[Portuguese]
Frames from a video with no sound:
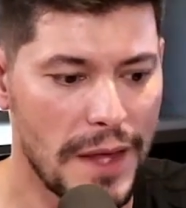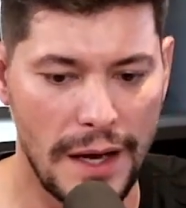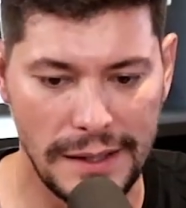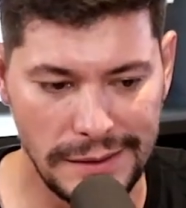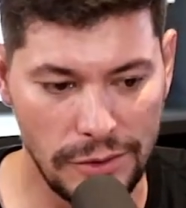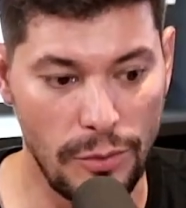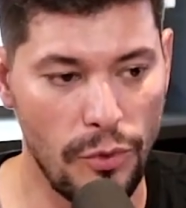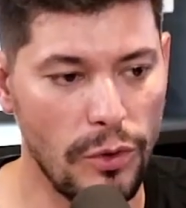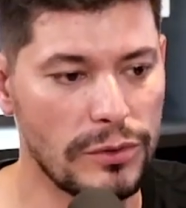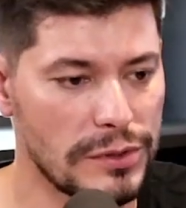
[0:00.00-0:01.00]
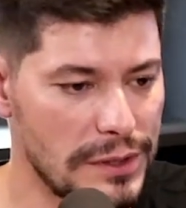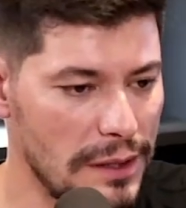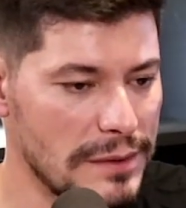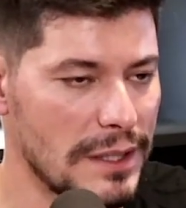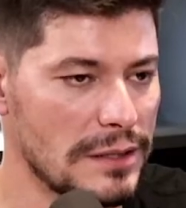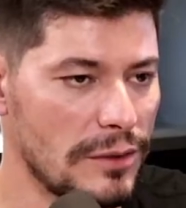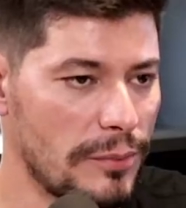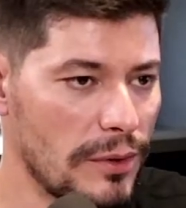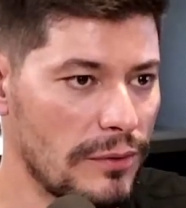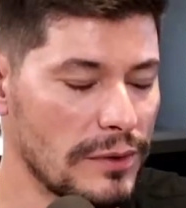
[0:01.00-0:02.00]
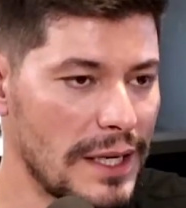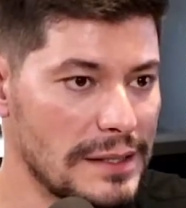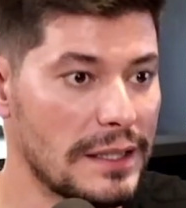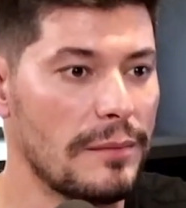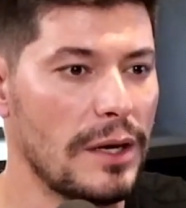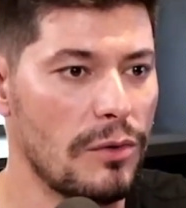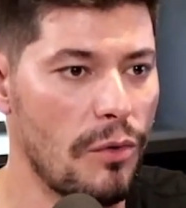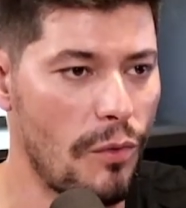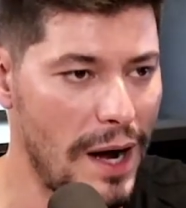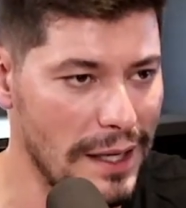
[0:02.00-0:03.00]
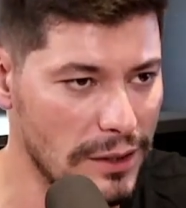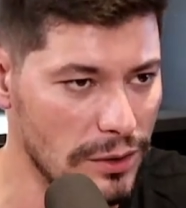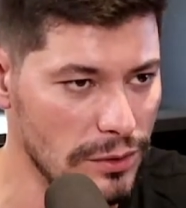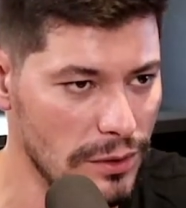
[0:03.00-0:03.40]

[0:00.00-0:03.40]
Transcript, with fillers: assim como outros temas que eles vão, vão trazer também com quatro